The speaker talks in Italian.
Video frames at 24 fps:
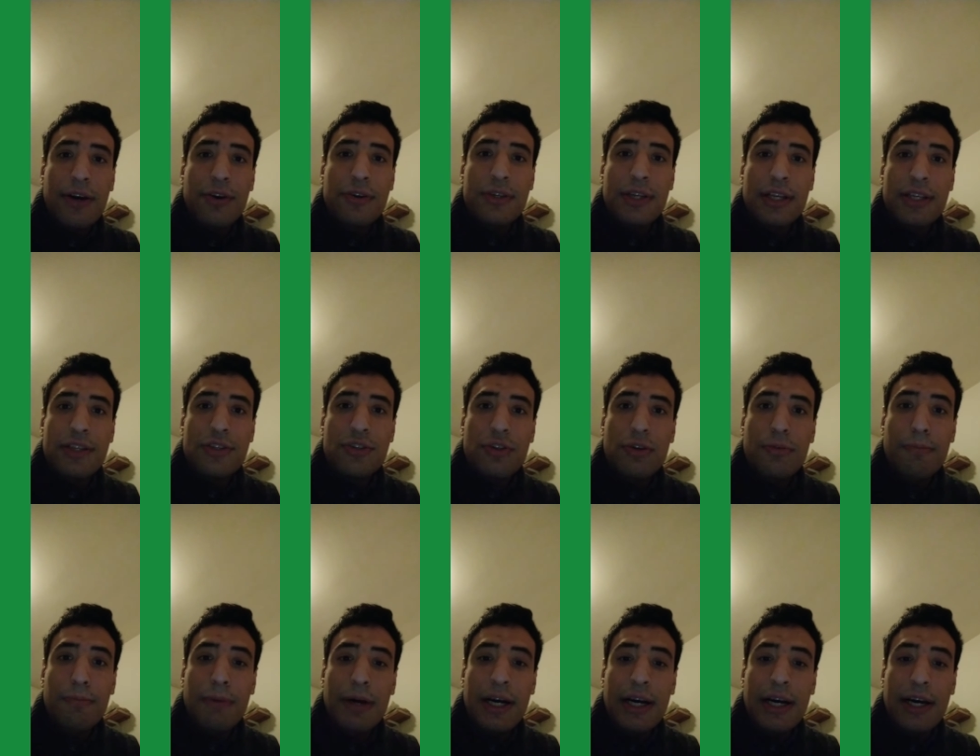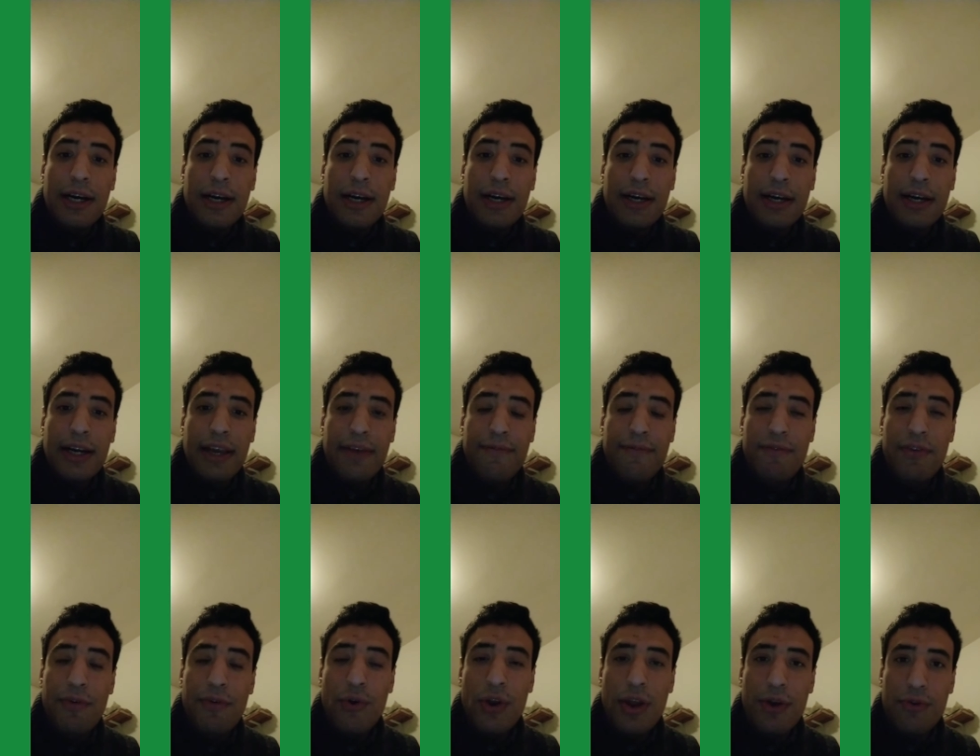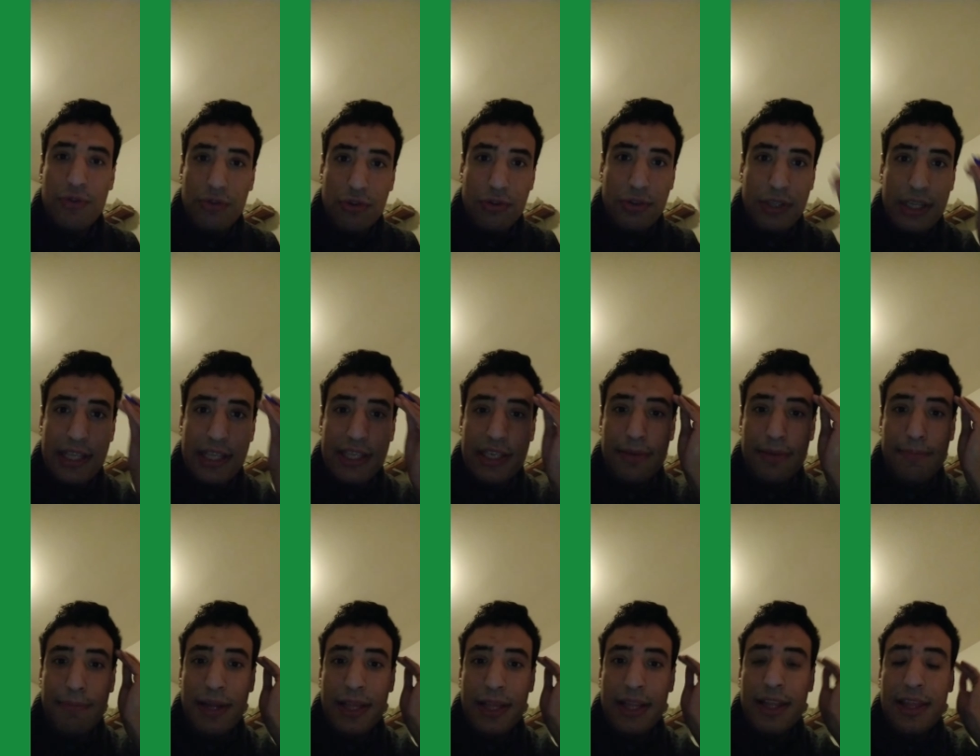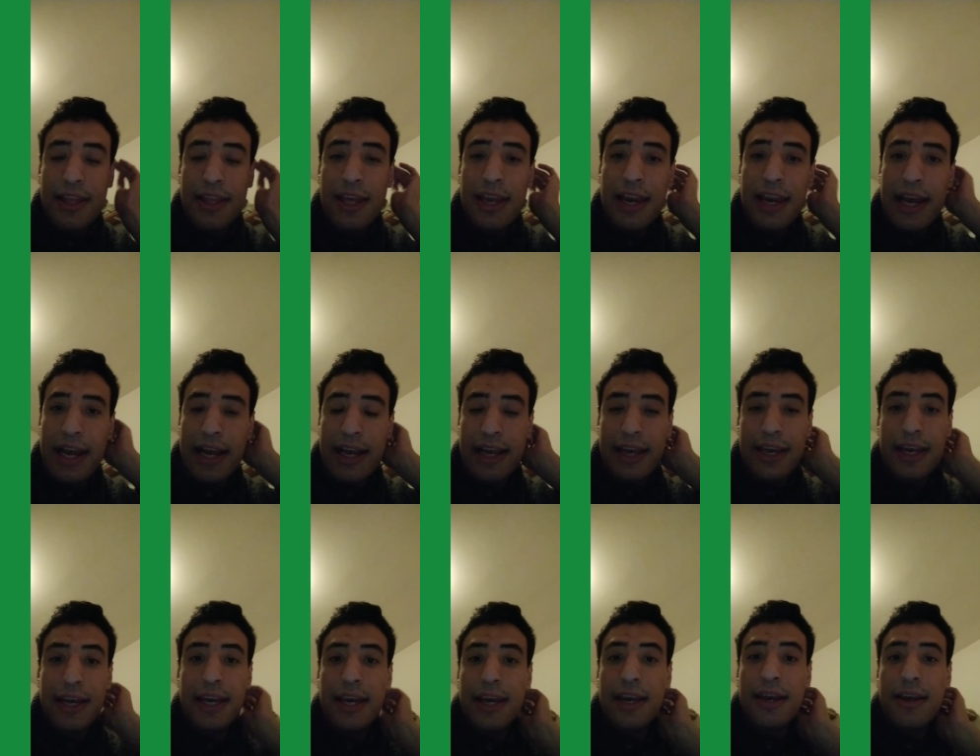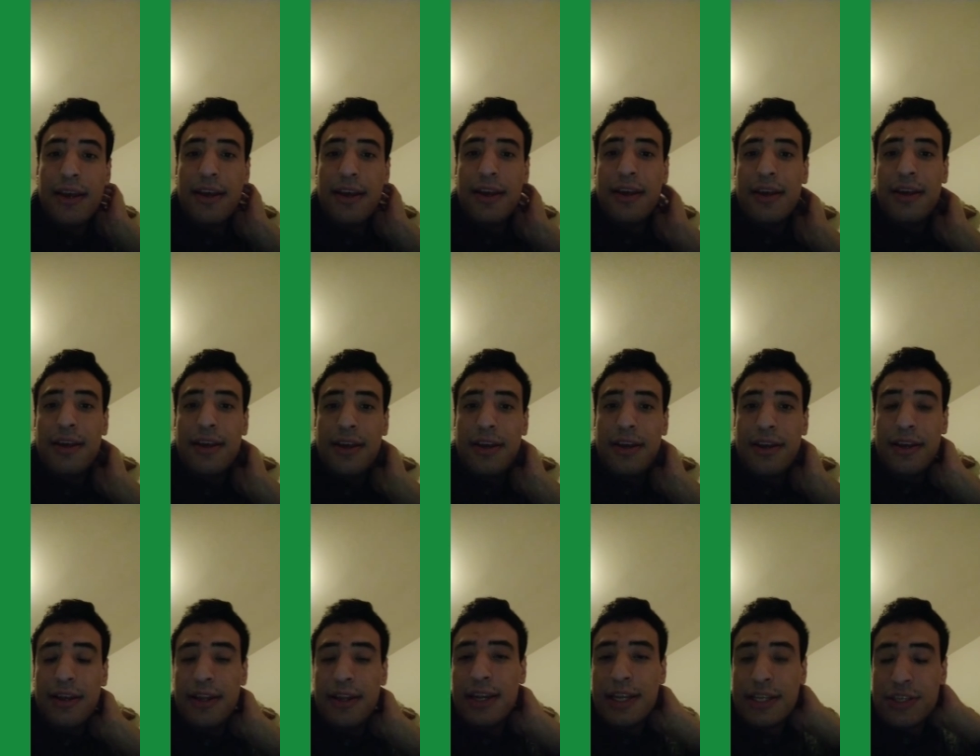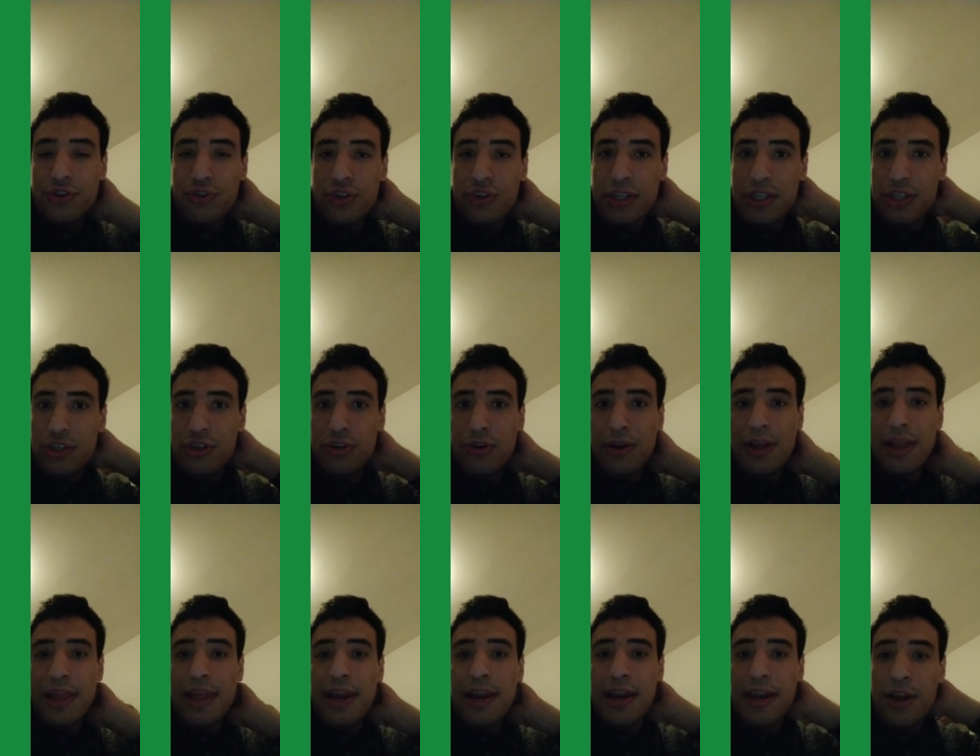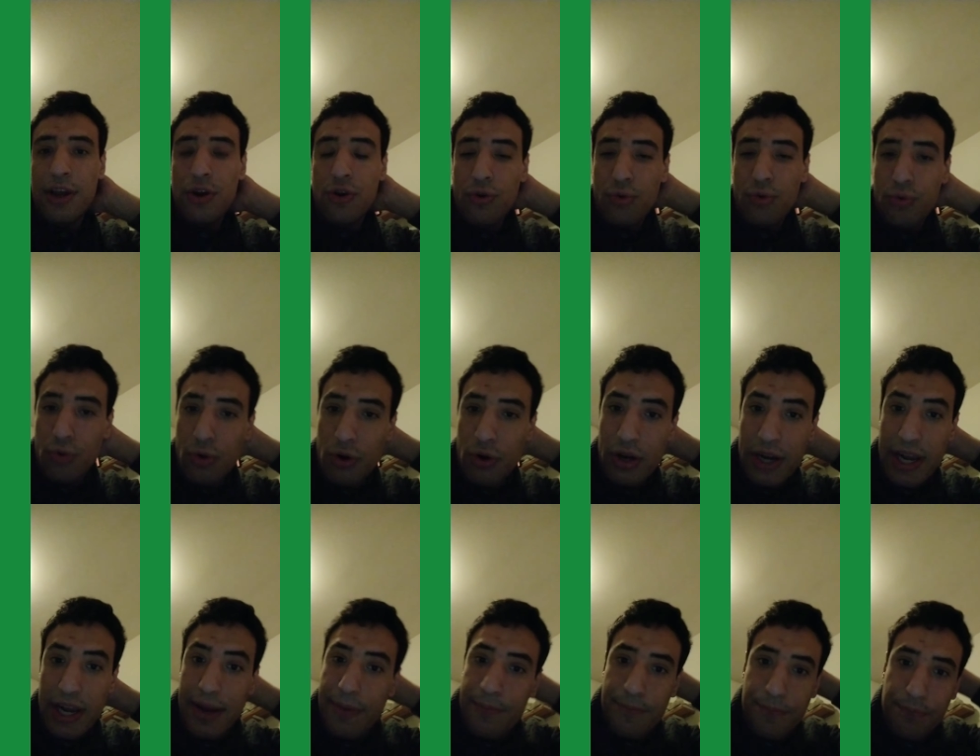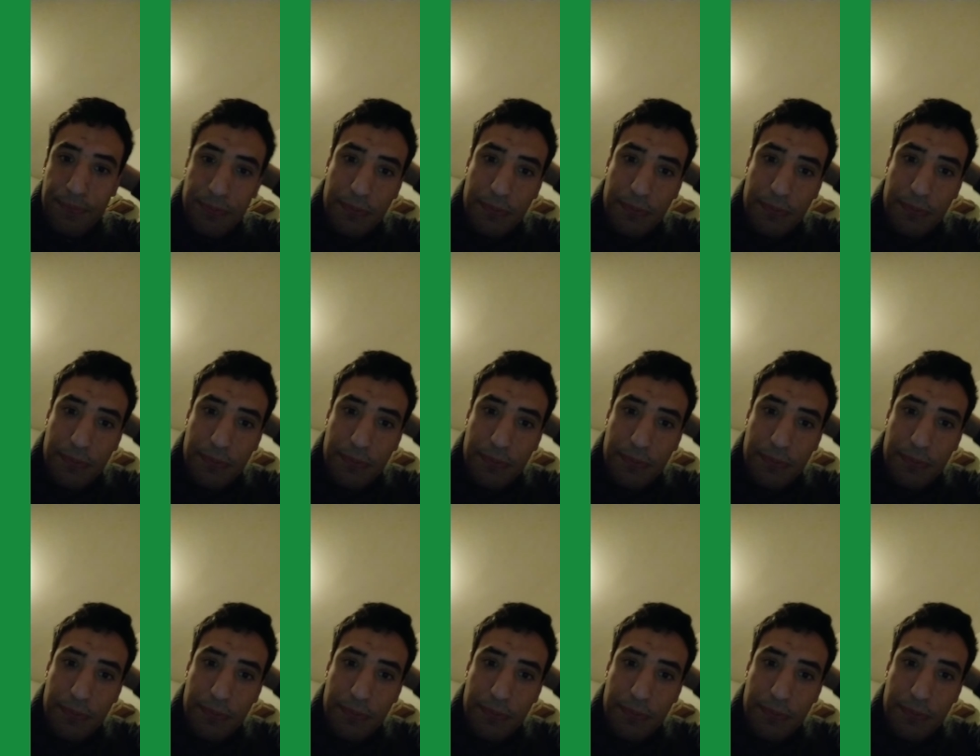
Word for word: cose, insomma, che vi volevo sostanzialmente dire è che eh, l'associazione Verni col Cuore,